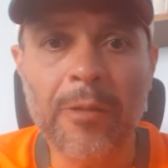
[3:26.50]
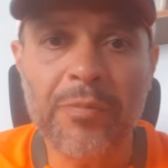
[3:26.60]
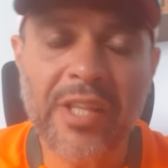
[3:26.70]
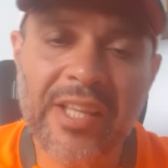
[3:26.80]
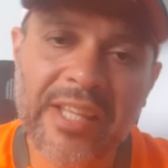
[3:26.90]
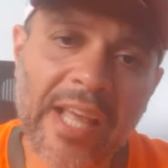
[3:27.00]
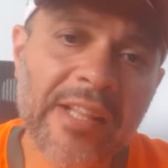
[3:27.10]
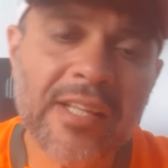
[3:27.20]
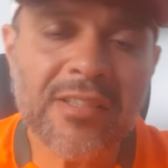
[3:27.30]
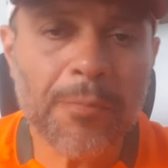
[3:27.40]
ninguém
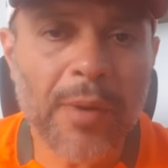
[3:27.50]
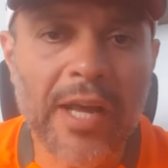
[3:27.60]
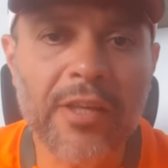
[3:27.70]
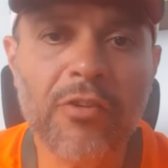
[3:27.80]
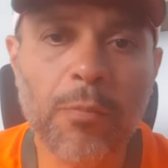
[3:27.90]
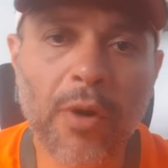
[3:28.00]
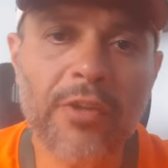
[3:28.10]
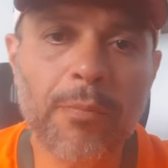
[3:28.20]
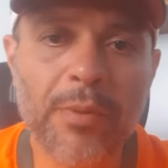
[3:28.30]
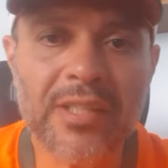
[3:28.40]
nesse país
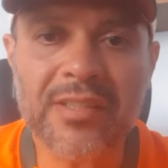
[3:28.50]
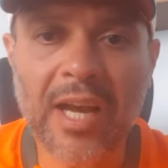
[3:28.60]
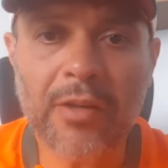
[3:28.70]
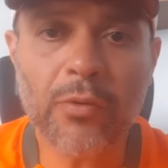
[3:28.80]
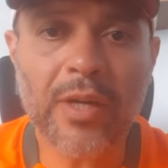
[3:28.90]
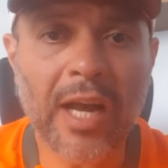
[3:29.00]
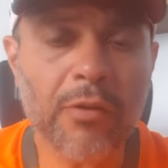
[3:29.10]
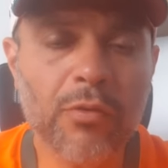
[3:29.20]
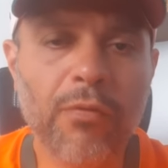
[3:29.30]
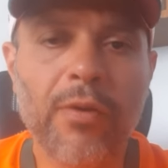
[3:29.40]
pode pisar no
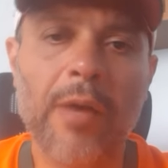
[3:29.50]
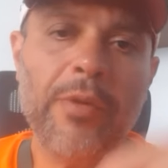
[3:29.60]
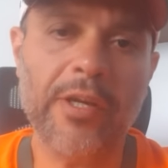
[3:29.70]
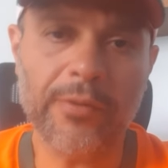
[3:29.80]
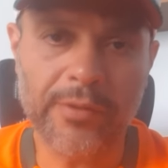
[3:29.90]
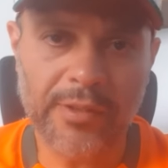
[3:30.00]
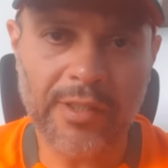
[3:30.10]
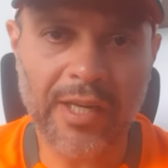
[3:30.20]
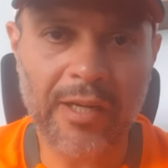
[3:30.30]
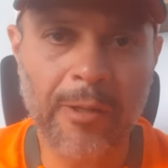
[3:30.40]
calo do Flamengo.
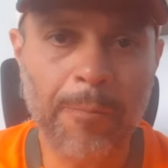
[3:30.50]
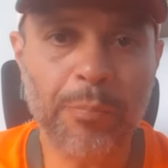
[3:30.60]
Né?